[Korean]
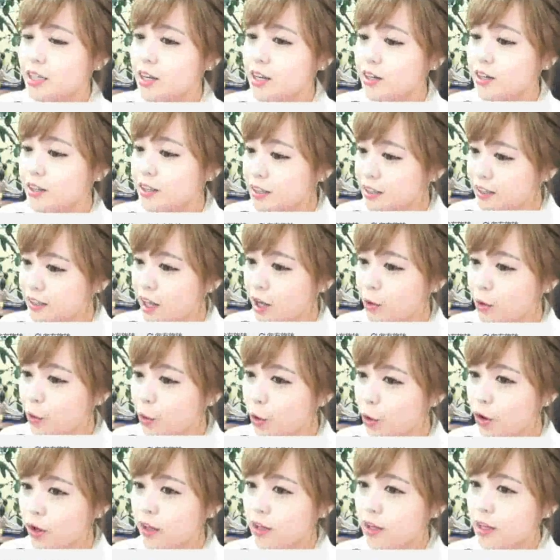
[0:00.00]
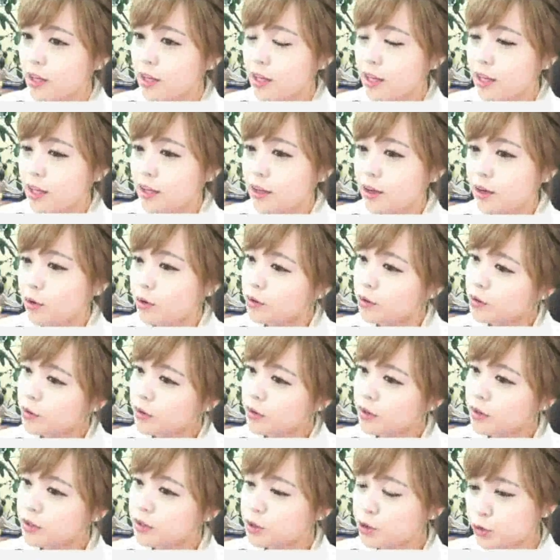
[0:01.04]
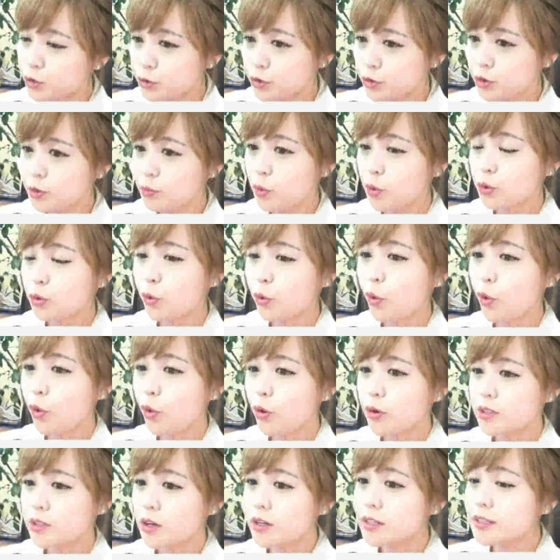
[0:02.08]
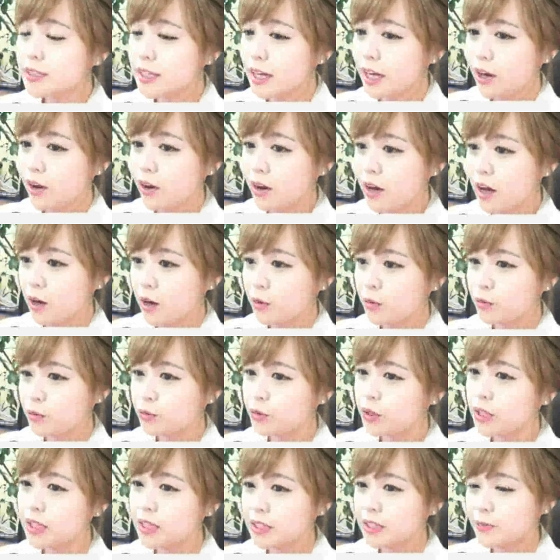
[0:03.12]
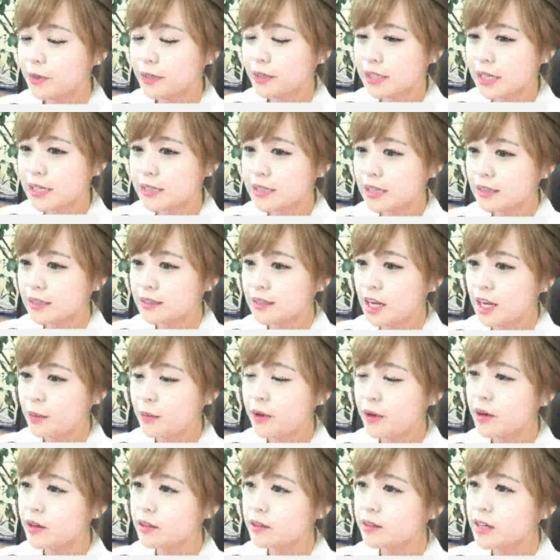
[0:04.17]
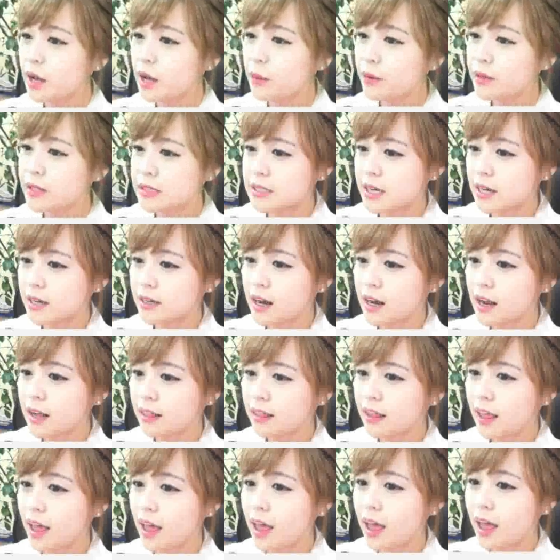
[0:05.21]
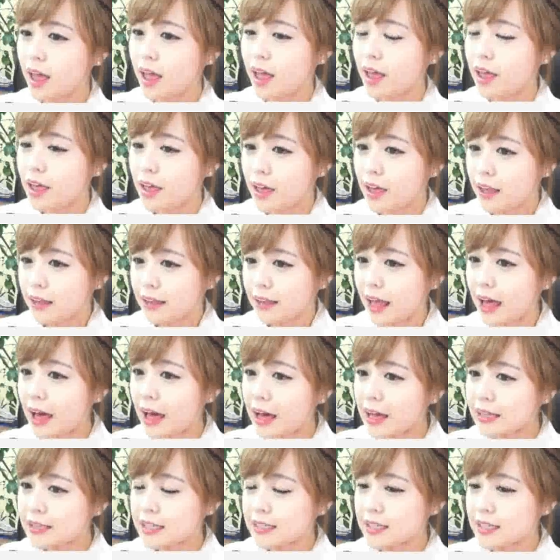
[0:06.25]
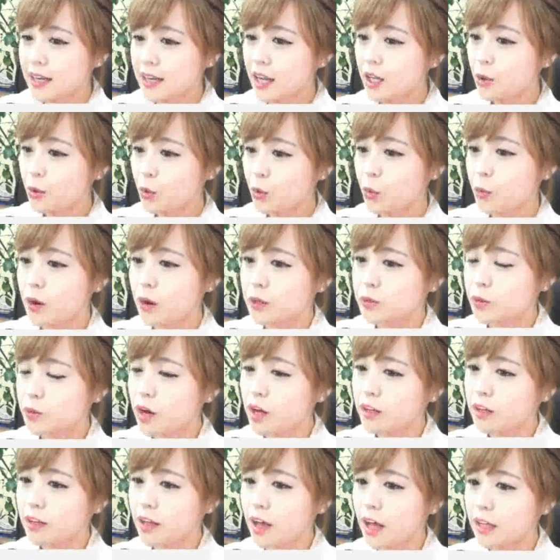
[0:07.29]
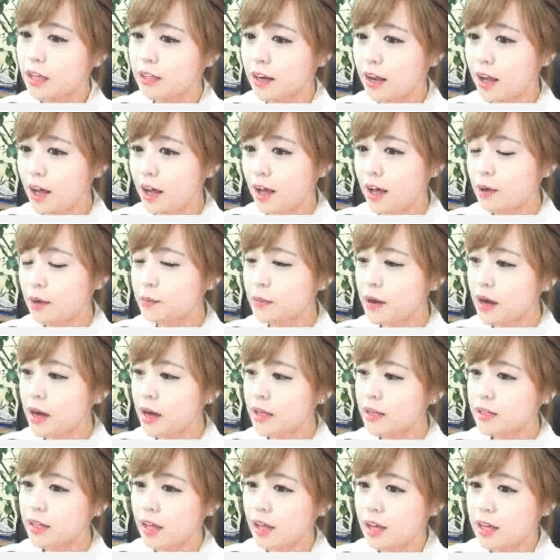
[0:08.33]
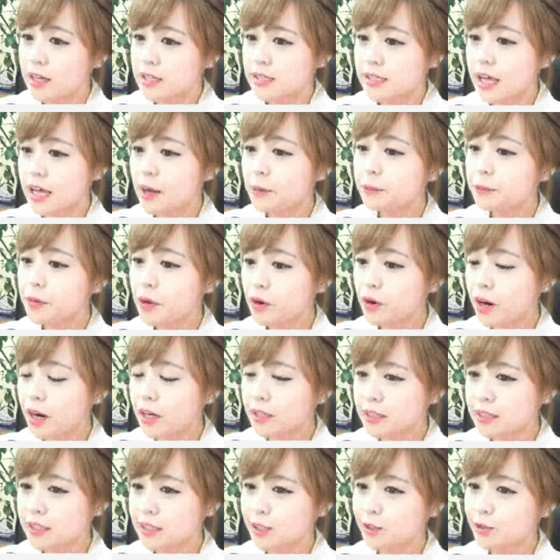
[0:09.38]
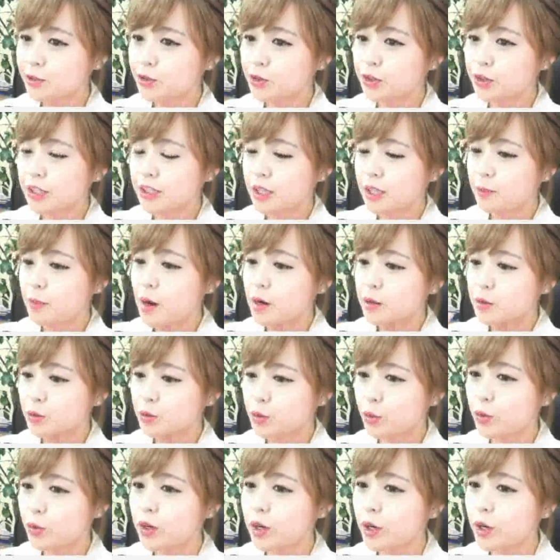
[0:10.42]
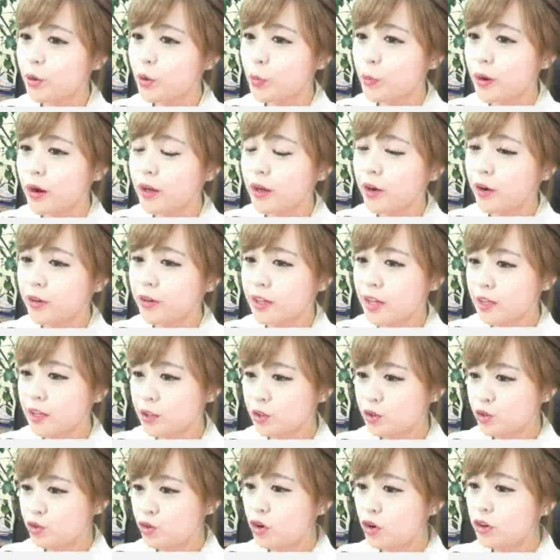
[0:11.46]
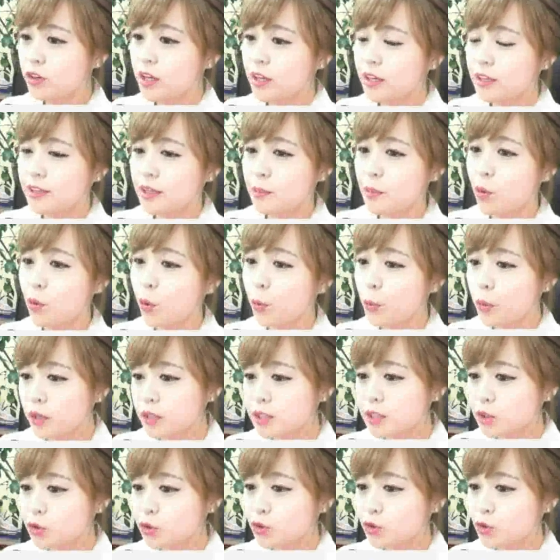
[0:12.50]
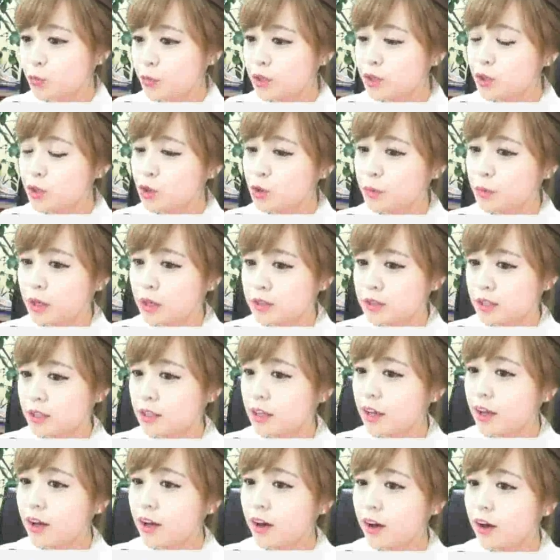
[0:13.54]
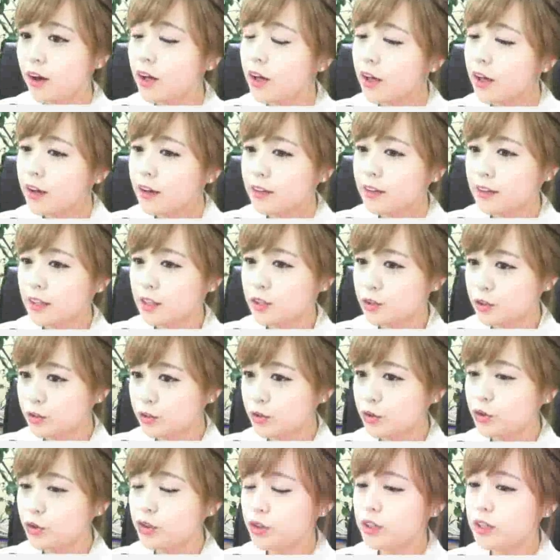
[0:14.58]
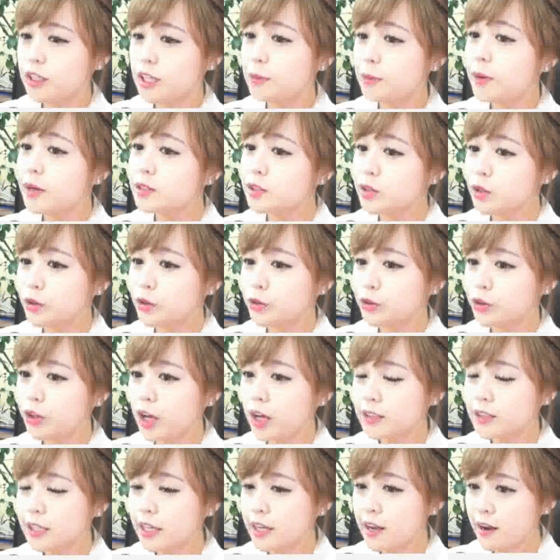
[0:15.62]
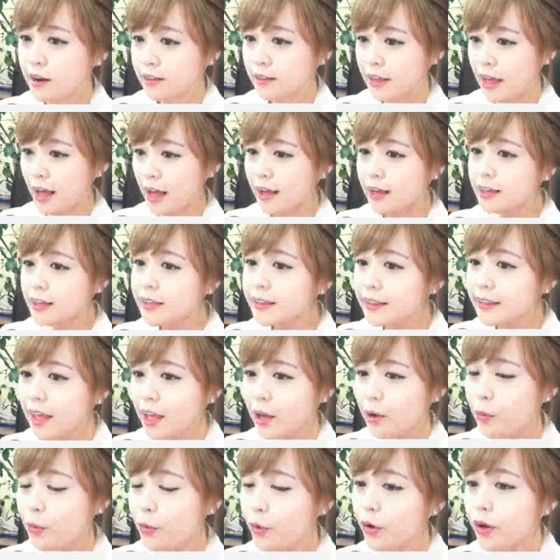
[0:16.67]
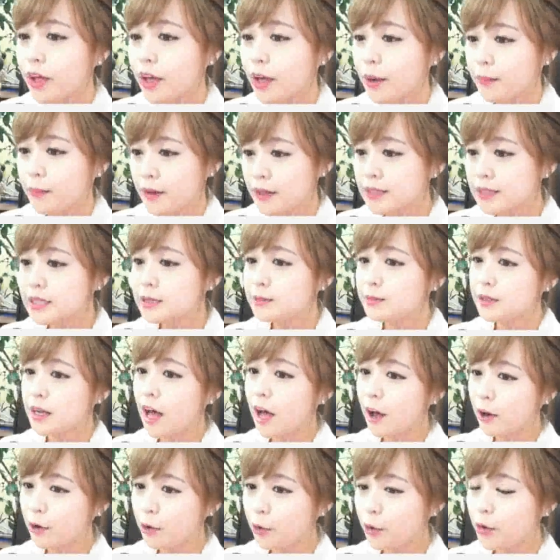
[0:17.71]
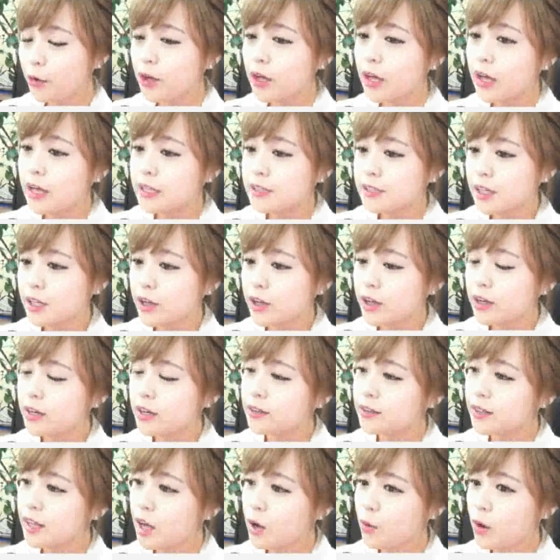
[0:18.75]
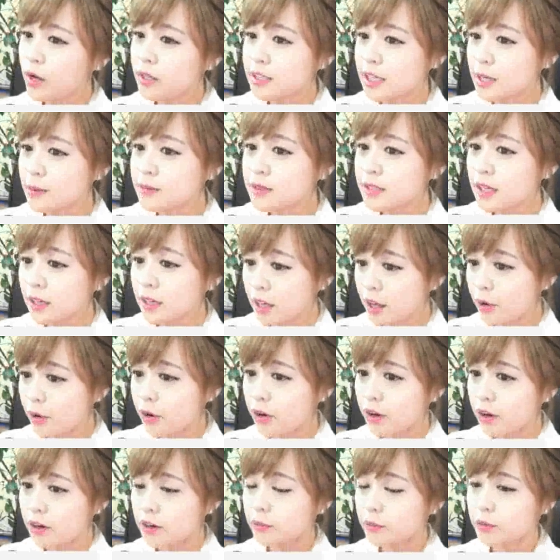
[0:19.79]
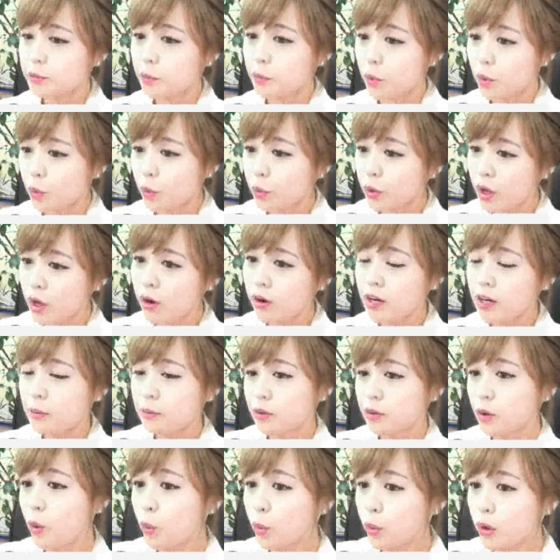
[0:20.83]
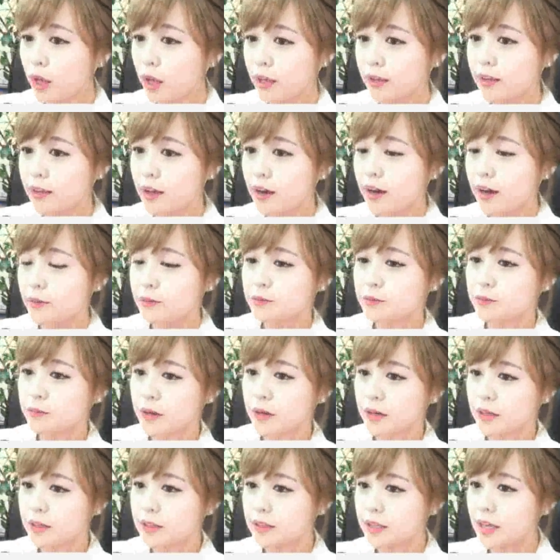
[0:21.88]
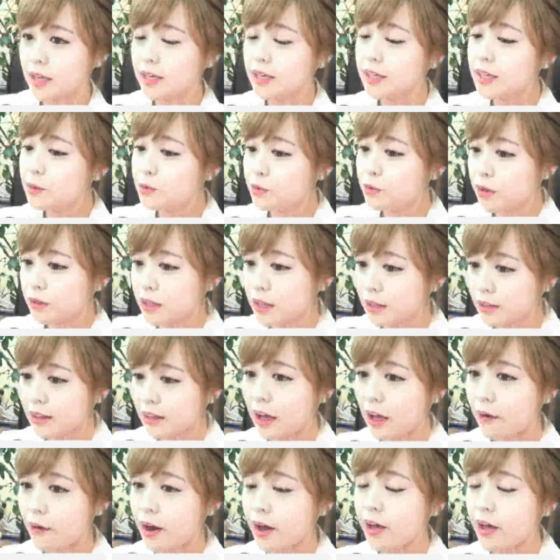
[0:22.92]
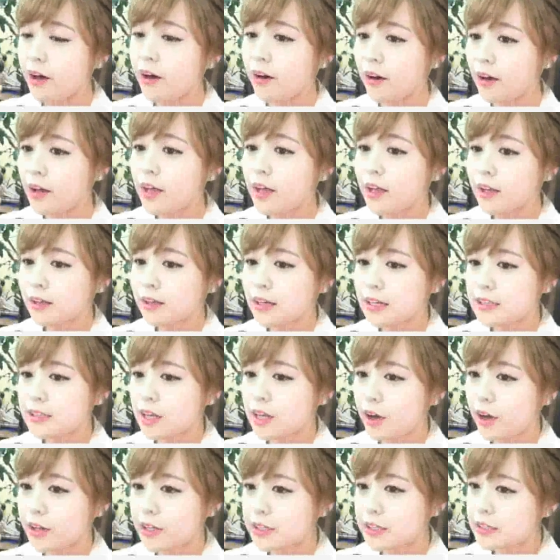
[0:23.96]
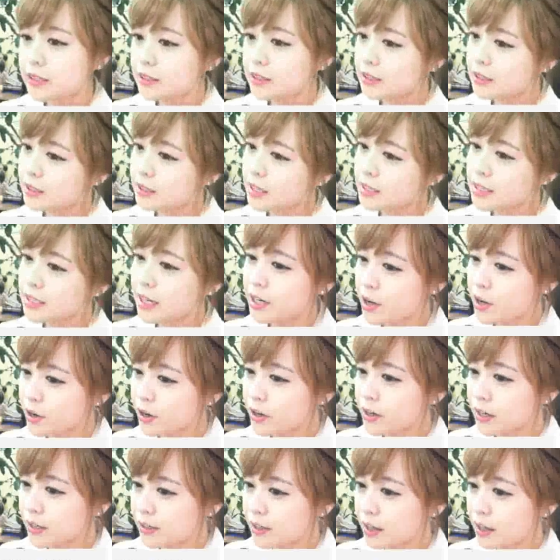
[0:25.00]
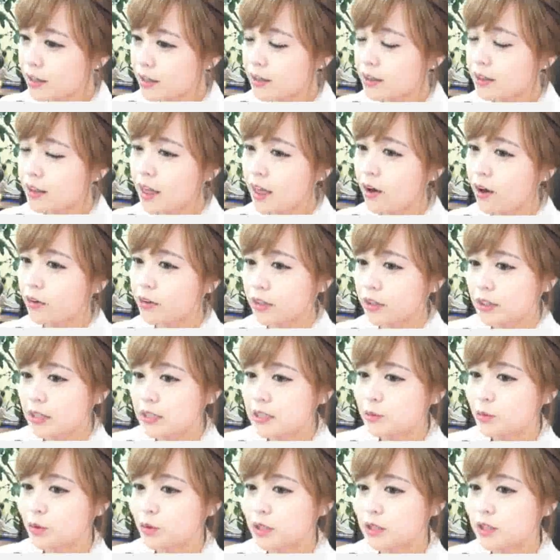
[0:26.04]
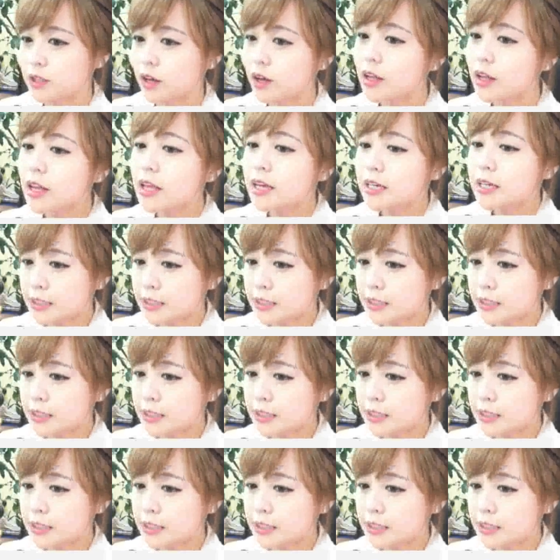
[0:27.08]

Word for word: 촬영은 끝나고 중국은 보통 선 촬영하고 우리는 막 제작 드라마 드라마 제작을 할 때 다 제작해놓고 방송하는 게 아니라 막한 4편까지 찍고 일단 방송 돌리고 막 연예인도 죽어나는데 막 5편 찍고 6편 찍고 막 이러잖아요. 근데 중국은 일반적으로 촬영을 다 끝내고 편집을 하고 촬영이 끝나고 한 3, 4개월 뭐 오래 걸리면 더 오래 있다가 막 그게 1부가 탁 나와요. 그래서 이게 촬영은 끝났는데 어떻게 되는지 모르겠어요.